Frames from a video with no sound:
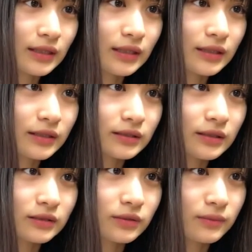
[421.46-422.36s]
何
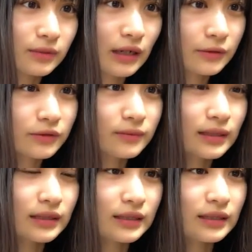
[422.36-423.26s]
その顔の
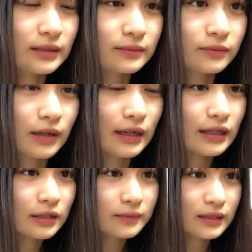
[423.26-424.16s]
周りにもう体
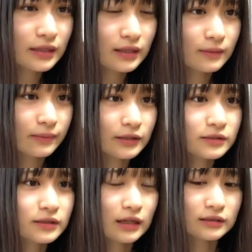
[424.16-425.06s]
の周りに
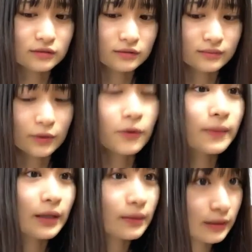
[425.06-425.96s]
バルーンがある、まあ、透
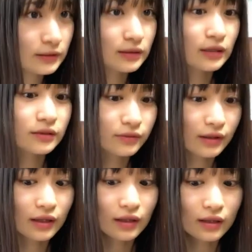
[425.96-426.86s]
明なバルーンがあるの
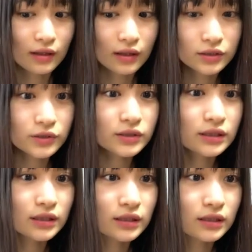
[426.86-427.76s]
で正
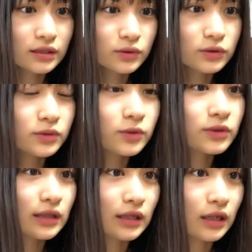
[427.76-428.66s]
直曇っ
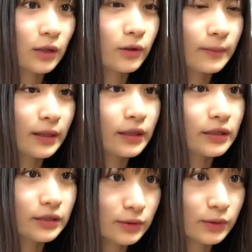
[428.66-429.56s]
て顔が見えないん
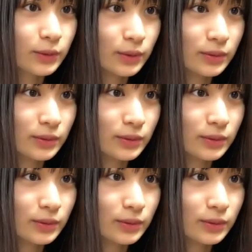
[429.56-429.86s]
ですよ人の